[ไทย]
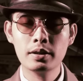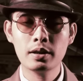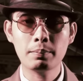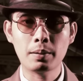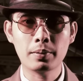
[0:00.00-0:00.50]
อ
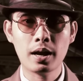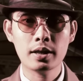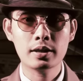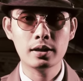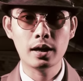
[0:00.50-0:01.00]
เทียบกับค่า
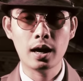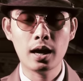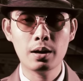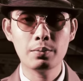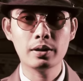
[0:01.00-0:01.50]
เฉลี่ย
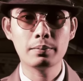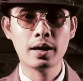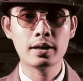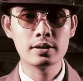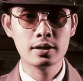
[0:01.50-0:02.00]
5 วัน
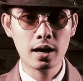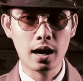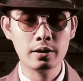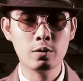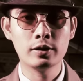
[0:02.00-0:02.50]
ทำการซื้อ
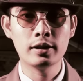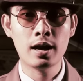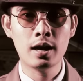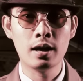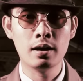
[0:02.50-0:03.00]
ขายก่อนหน้า